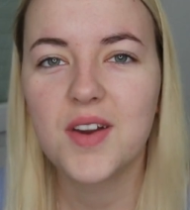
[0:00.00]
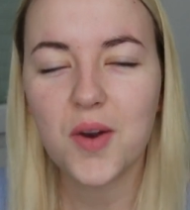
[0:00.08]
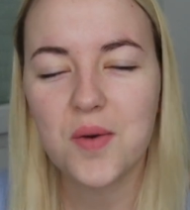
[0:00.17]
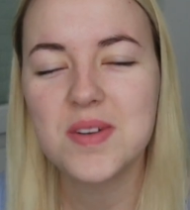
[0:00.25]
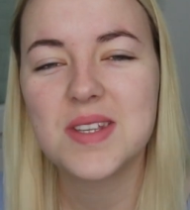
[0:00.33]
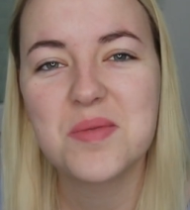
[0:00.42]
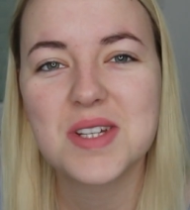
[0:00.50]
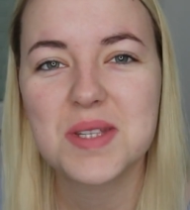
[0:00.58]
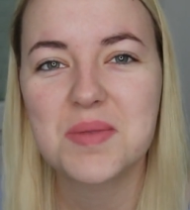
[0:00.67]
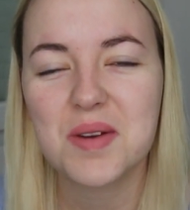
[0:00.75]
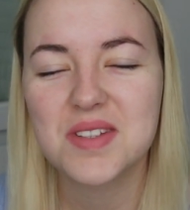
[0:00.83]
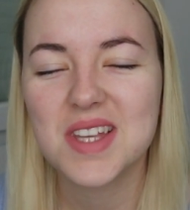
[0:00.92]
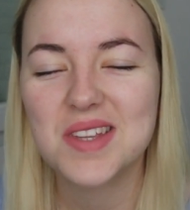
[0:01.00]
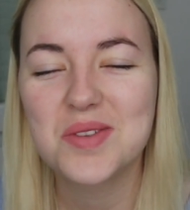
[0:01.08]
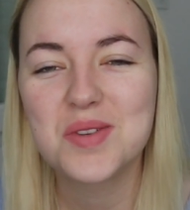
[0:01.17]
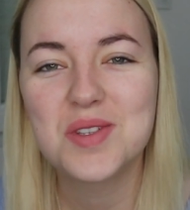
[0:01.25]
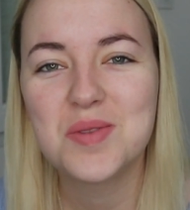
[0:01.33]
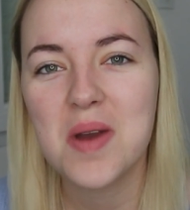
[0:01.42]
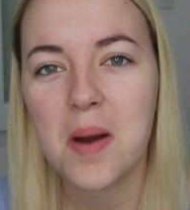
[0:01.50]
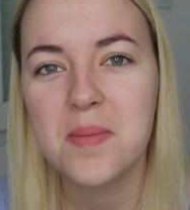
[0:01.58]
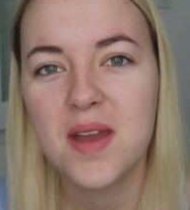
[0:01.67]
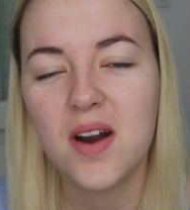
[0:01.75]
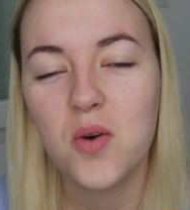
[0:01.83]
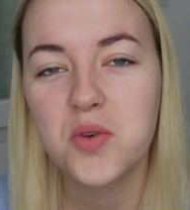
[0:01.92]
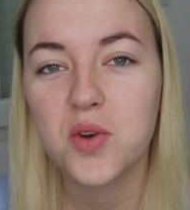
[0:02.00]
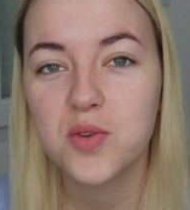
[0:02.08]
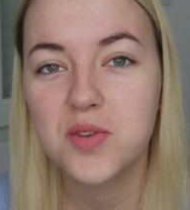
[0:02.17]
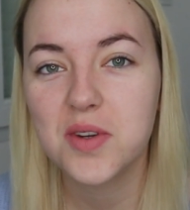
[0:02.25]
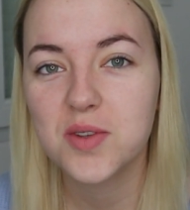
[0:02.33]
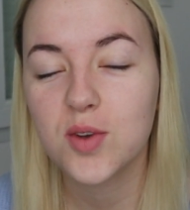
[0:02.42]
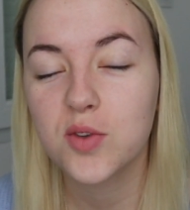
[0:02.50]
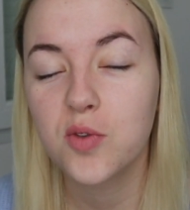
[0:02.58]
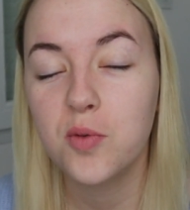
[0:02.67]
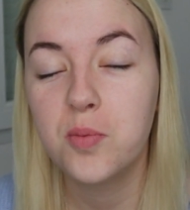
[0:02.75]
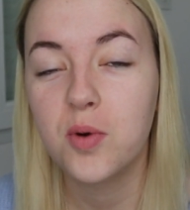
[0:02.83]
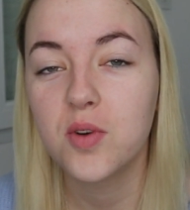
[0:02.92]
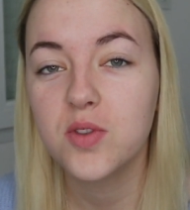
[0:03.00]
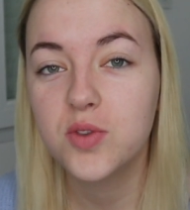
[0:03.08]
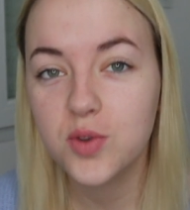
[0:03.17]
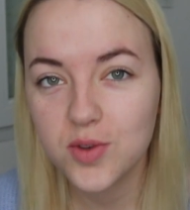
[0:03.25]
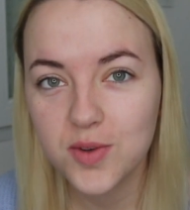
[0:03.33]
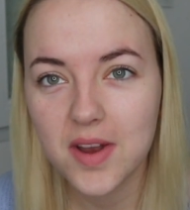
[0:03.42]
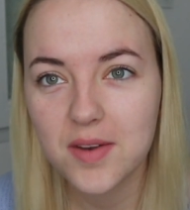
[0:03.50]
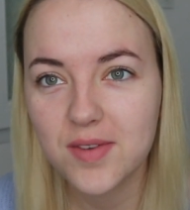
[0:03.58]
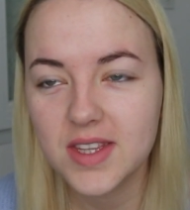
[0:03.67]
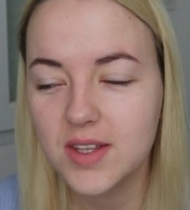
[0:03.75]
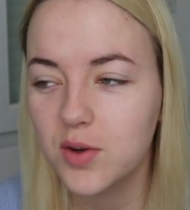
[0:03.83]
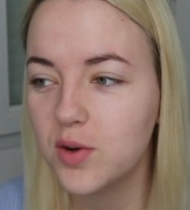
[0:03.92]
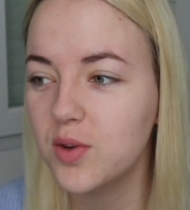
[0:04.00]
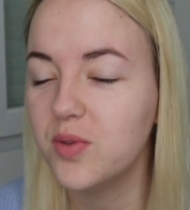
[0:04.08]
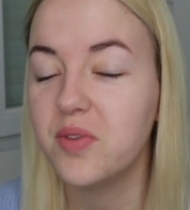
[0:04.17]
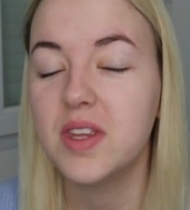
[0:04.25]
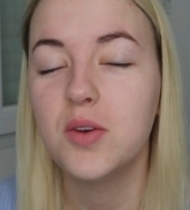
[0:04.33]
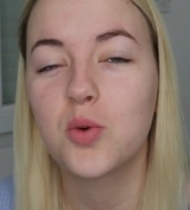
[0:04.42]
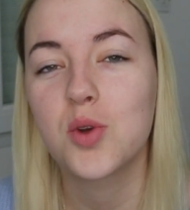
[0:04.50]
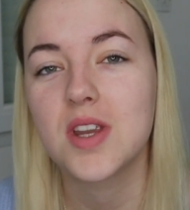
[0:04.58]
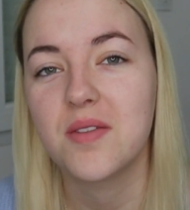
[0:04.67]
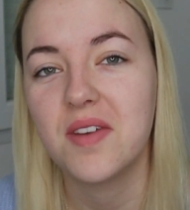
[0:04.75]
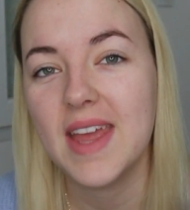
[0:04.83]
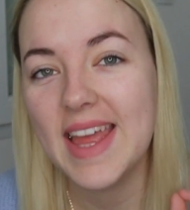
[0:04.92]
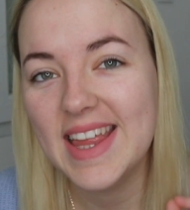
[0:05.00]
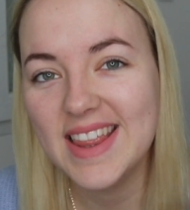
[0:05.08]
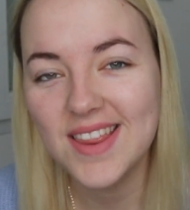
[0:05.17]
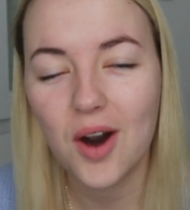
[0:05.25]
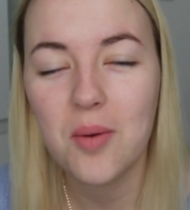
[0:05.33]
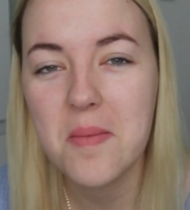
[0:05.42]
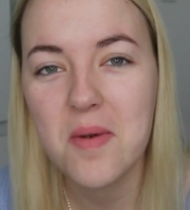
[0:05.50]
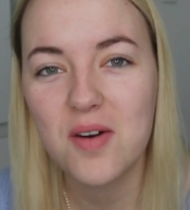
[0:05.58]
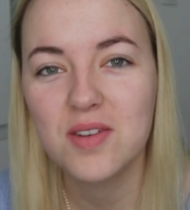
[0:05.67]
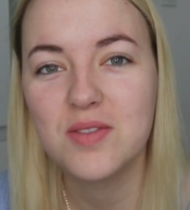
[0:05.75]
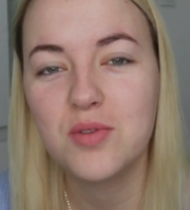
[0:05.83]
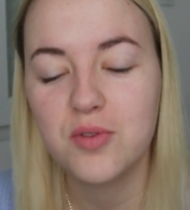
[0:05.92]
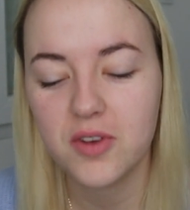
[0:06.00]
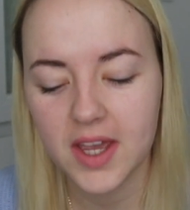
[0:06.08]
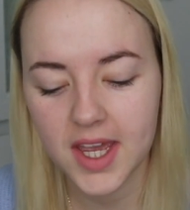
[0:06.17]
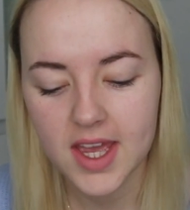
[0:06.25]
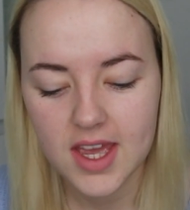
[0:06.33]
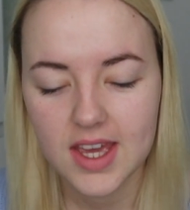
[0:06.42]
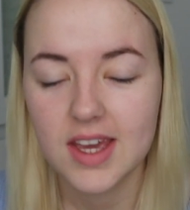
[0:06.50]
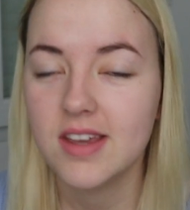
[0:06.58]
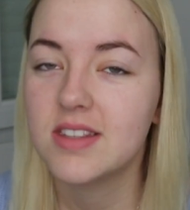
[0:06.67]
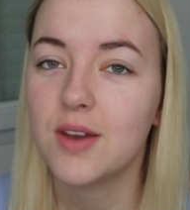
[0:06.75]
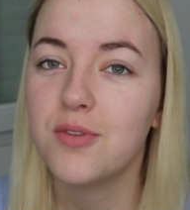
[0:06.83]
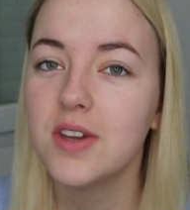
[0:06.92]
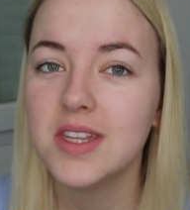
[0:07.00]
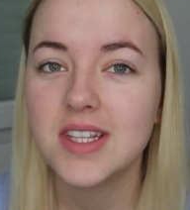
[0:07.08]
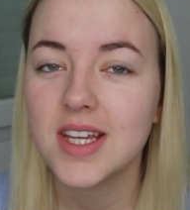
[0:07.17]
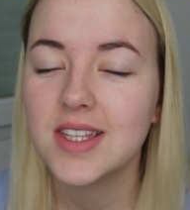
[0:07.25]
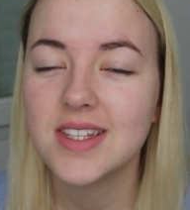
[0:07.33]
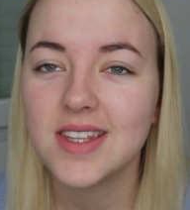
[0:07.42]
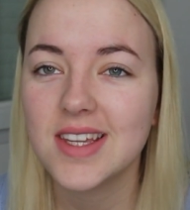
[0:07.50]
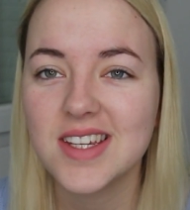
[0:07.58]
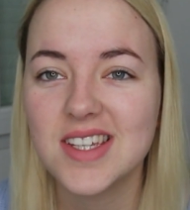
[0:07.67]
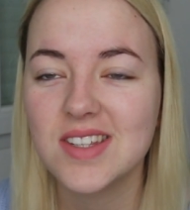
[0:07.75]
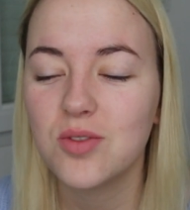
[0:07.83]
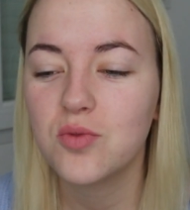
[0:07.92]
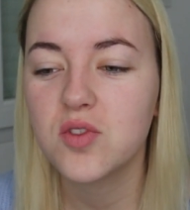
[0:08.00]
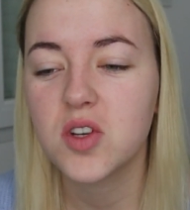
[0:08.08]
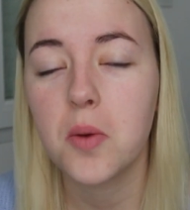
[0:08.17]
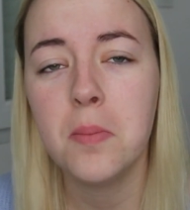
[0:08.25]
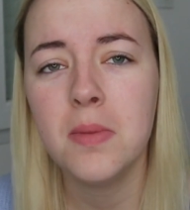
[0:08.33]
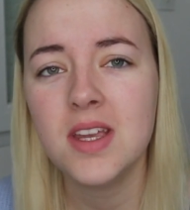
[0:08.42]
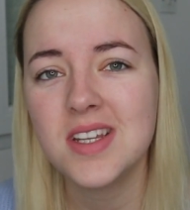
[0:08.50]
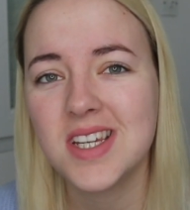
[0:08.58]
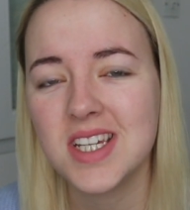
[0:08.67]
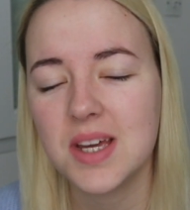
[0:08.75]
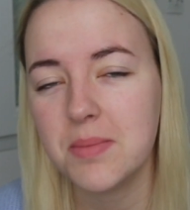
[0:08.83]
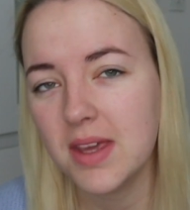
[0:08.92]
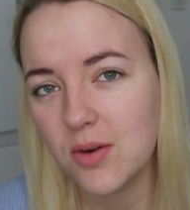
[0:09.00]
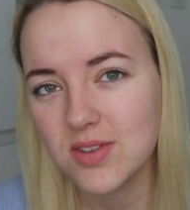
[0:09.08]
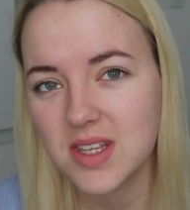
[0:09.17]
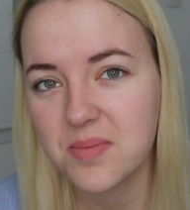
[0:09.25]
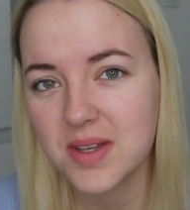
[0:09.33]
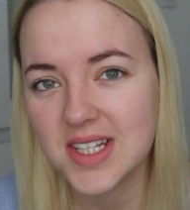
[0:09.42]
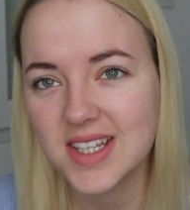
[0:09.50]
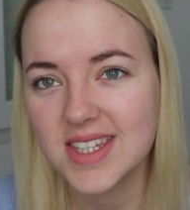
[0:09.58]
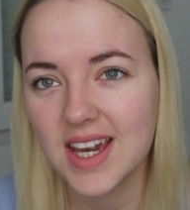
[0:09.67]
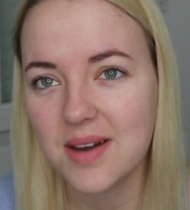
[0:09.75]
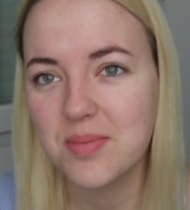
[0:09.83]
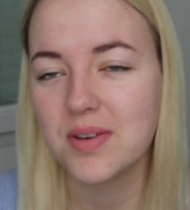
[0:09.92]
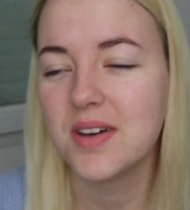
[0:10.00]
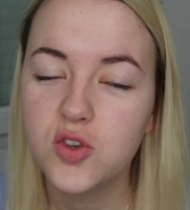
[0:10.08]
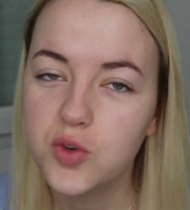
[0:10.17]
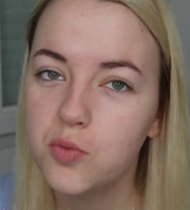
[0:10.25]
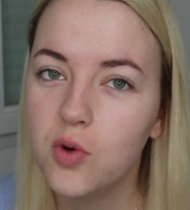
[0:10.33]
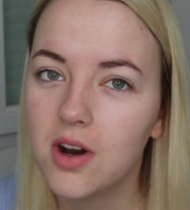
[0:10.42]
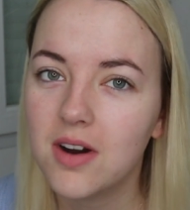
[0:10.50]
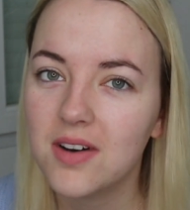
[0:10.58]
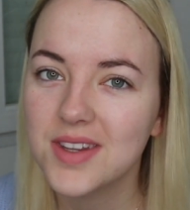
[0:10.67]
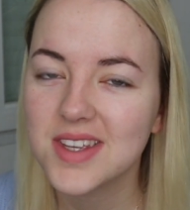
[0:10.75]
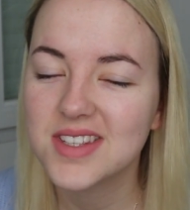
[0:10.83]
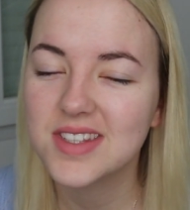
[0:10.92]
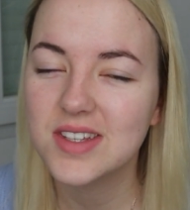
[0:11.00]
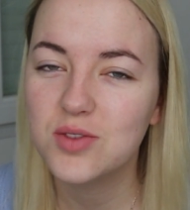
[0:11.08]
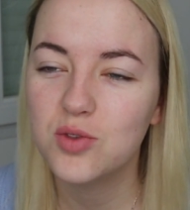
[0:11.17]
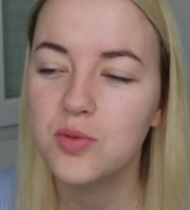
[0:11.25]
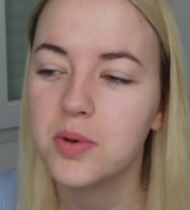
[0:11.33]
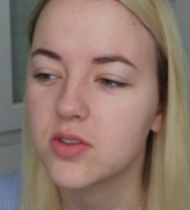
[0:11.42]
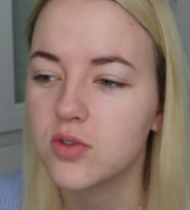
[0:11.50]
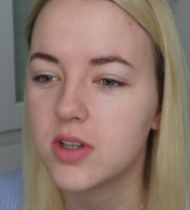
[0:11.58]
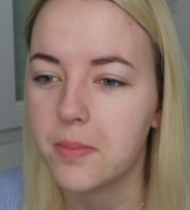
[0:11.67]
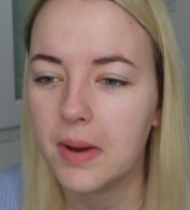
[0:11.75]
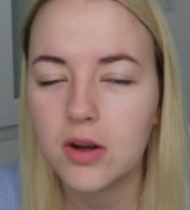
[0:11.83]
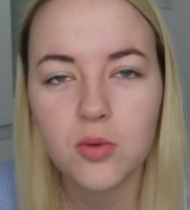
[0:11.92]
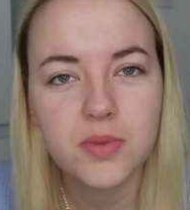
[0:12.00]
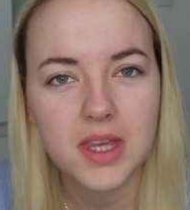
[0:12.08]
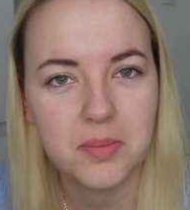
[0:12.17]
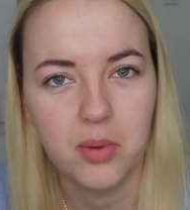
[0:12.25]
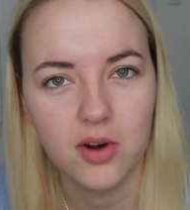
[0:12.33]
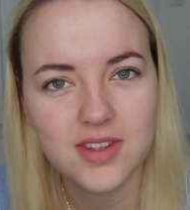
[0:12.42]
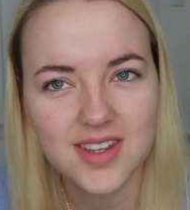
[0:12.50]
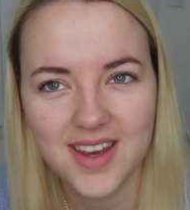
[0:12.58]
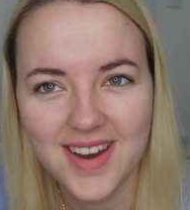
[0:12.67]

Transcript: Coucou les amours, j'espère que vous allez tous super bien. Aujourd'hui on se retrouve pour une toute nouvelle vidéo, une vidéo que j'avais énormément envie de vous faire et ça fait déjà des années que j'y songe mais j'ai jamais osé passer le cap, du moins en institut parce que j'aime pas qu'on me tripote.